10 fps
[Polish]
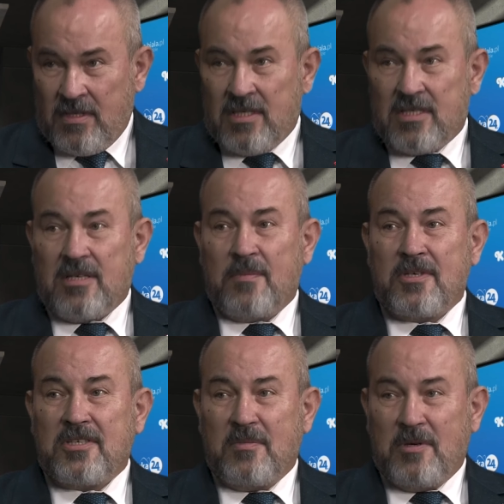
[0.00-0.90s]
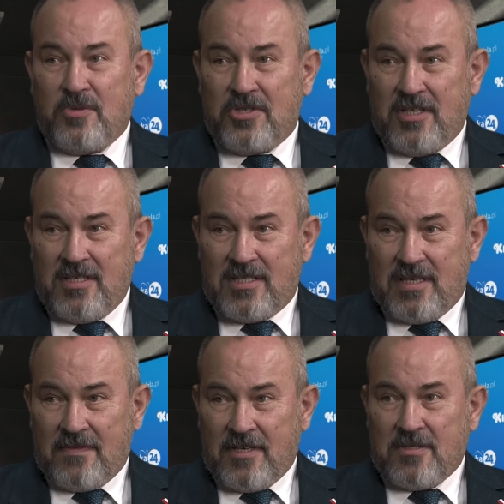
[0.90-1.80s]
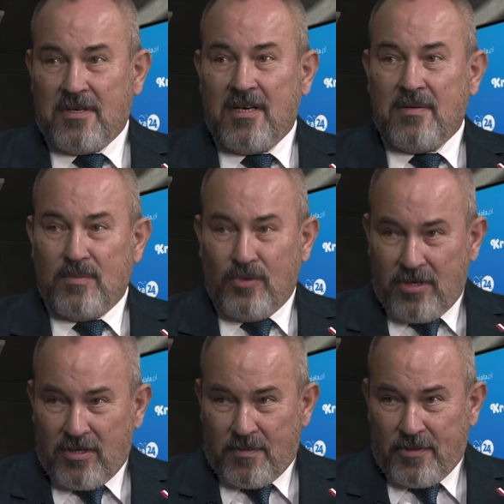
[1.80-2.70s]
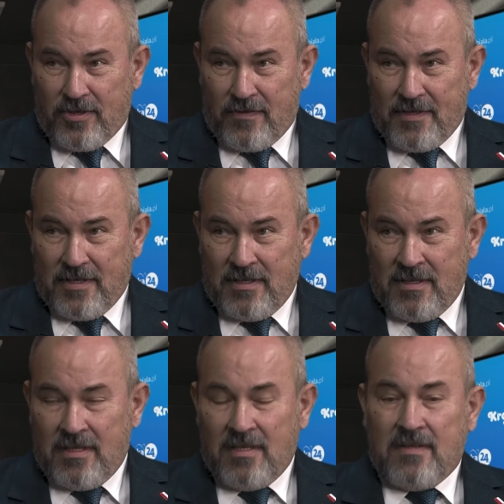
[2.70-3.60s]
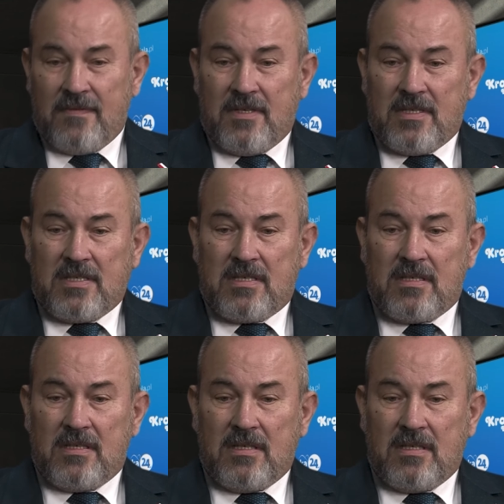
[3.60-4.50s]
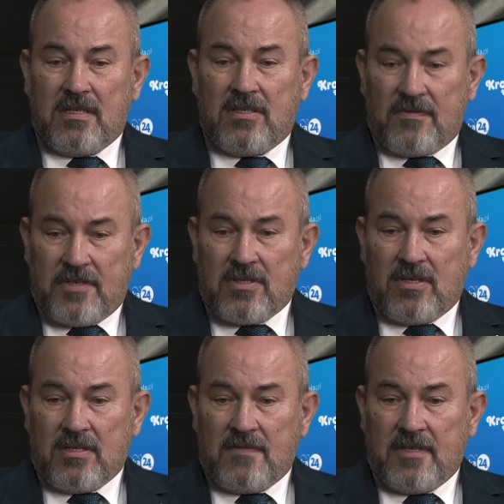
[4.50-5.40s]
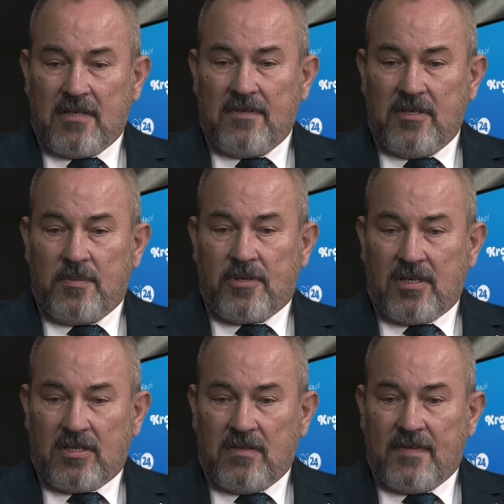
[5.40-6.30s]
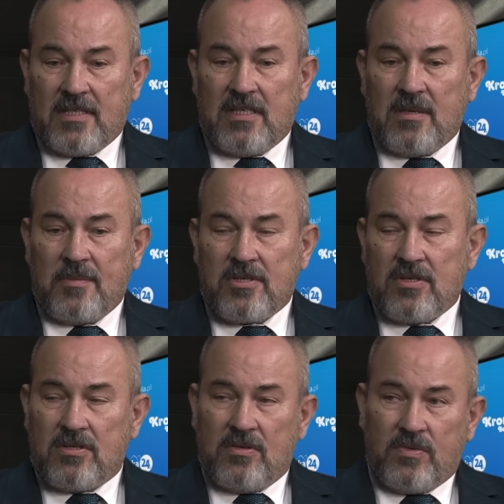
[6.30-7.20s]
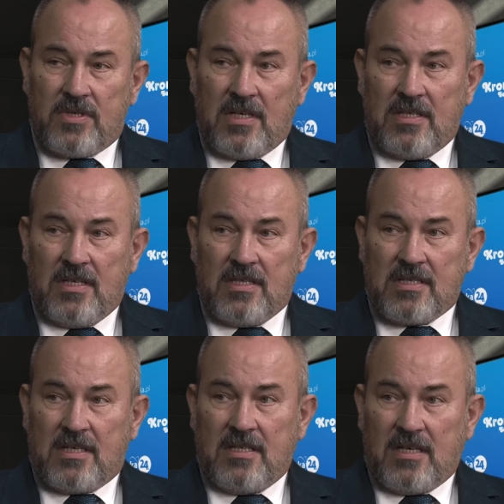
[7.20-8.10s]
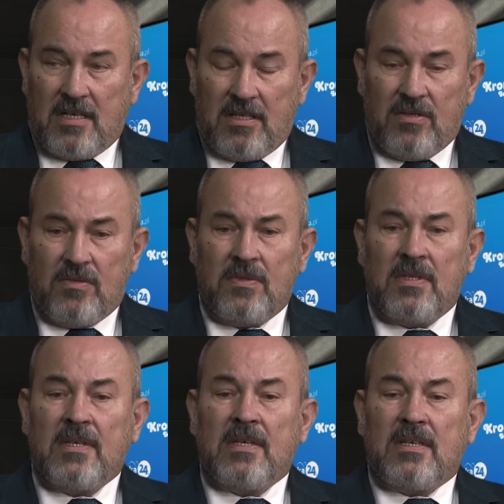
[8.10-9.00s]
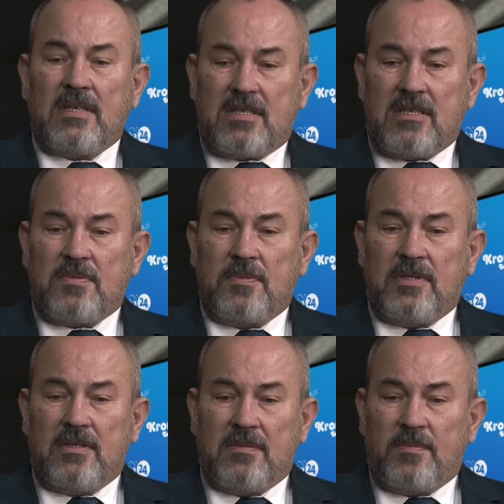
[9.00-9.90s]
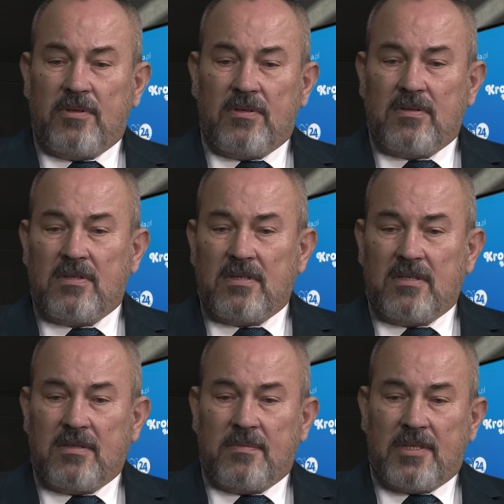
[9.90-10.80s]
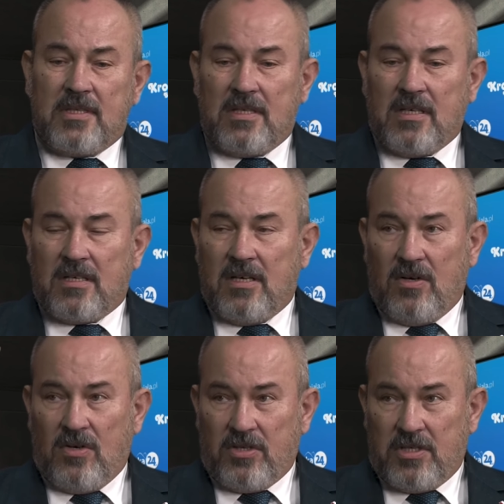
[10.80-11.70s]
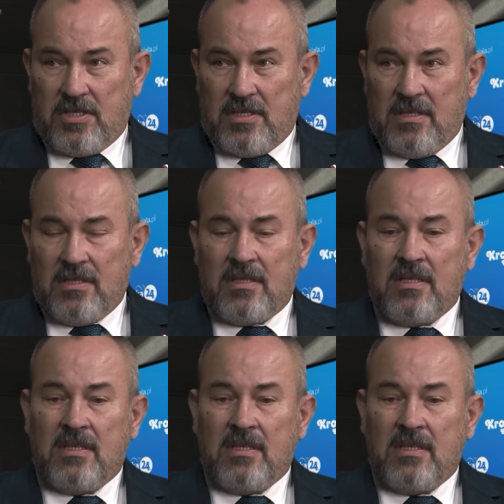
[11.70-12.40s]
że będziemy musieli stawiać mury oporowe. Więc e, to wszystko jest w tej chwili projektowane, na bieżąco uzgadniane z generalną. Jesteśmy po e, badaniach geologicznych